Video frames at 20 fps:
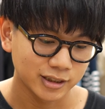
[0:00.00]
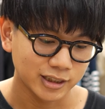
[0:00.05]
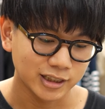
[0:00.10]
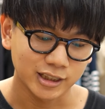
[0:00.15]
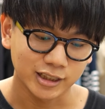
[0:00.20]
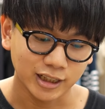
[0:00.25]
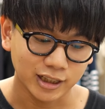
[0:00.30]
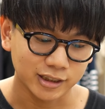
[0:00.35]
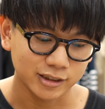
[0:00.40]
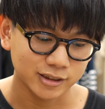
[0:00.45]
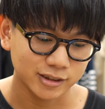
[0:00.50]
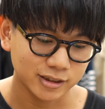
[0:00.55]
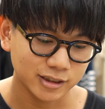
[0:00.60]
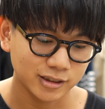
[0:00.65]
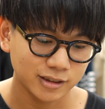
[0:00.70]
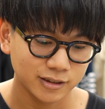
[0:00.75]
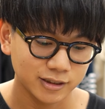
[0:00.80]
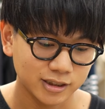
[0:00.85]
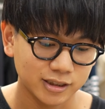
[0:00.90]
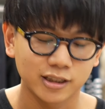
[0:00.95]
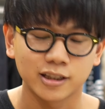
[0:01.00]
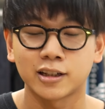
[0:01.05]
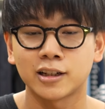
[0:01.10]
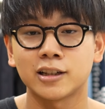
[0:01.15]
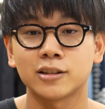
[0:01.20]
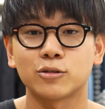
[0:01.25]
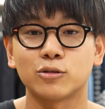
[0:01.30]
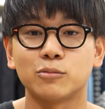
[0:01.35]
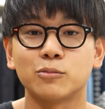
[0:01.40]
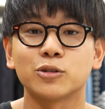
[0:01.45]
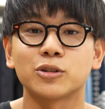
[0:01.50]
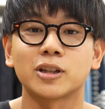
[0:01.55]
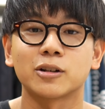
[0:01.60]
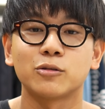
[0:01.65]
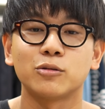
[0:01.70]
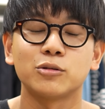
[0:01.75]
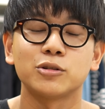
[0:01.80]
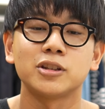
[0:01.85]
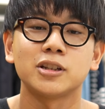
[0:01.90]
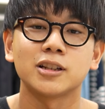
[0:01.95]
いいな、好きだなと思った
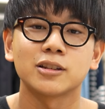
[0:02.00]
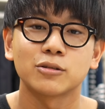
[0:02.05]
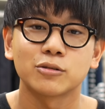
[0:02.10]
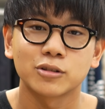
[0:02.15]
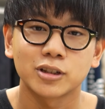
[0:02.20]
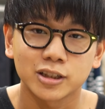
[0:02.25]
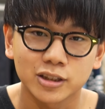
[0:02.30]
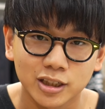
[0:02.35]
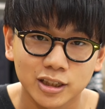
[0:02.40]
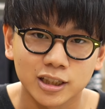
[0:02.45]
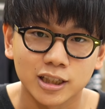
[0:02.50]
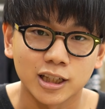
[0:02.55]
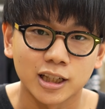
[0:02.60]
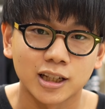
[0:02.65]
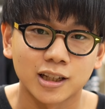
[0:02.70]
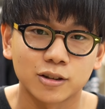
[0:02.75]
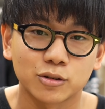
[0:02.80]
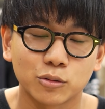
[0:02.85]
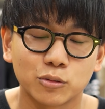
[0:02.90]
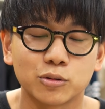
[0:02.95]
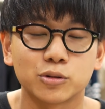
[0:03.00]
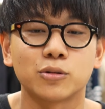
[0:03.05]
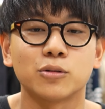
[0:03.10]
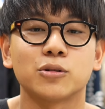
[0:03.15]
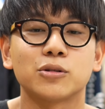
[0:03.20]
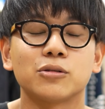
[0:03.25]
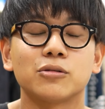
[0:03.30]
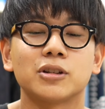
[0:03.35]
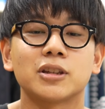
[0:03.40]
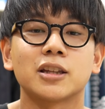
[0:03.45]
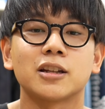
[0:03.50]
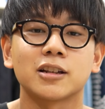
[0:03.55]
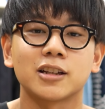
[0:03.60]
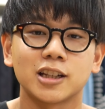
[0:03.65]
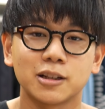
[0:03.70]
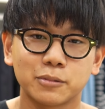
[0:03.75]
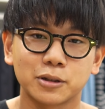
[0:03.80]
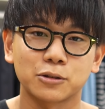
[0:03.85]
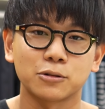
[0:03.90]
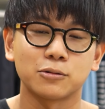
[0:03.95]
コーディネートの方に、えっと、ご投票いただ
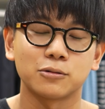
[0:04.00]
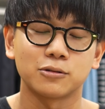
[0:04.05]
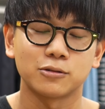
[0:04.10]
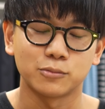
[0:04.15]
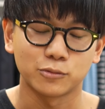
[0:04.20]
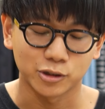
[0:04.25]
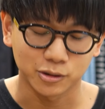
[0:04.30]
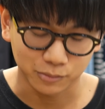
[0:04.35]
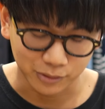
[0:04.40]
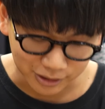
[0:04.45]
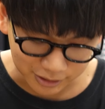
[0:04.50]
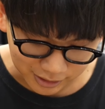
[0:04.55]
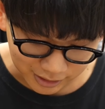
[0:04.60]
ければと思いま